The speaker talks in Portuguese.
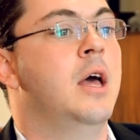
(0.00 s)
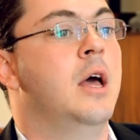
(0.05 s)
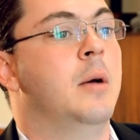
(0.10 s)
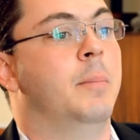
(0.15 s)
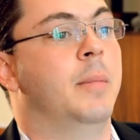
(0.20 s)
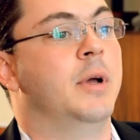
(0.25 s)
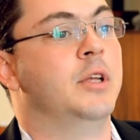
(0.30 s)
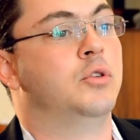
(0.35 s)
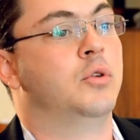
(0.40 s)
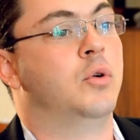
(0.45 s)

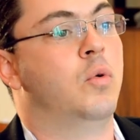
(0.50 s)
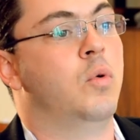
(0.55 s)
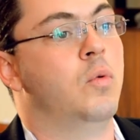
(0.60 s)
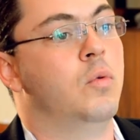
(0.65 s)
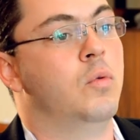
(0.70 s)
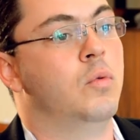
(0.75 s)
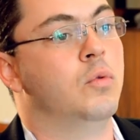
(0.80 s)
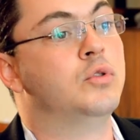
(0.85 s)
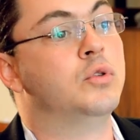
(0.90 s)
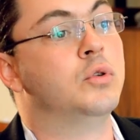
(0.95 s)
mas
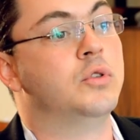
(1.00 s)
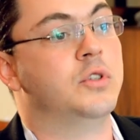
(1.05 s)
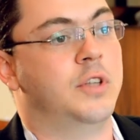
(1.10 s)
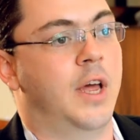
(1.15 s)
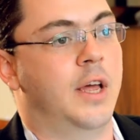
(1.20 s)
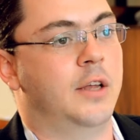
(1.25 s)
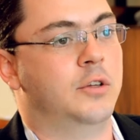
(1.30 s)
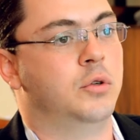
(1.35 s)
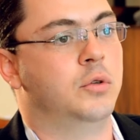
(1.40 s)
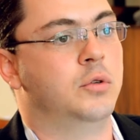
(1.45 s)
com o
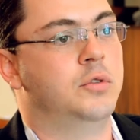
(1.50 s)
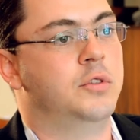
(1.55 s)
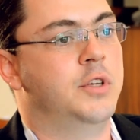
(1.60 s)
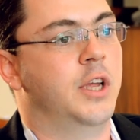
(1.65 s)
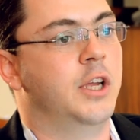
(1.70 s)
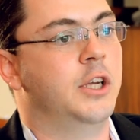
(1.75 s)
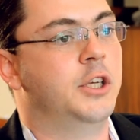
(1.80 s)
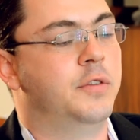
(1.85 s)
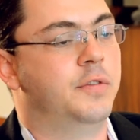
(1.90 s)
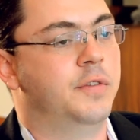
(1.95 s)
sucesso do
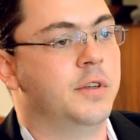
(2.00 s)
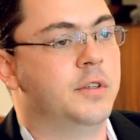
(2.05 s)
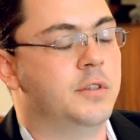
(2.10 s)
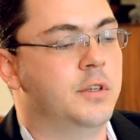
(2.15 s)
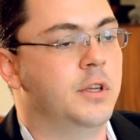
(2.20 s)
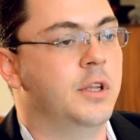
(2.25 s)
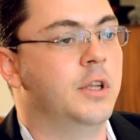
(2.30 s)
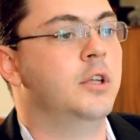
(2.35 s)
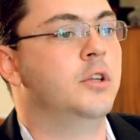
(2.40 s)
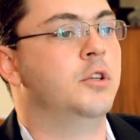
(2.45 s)

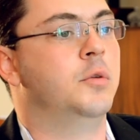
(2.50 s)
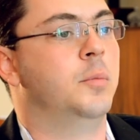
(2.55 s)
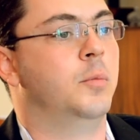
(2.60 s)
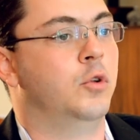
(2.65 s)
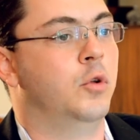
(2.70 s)
cientificismo,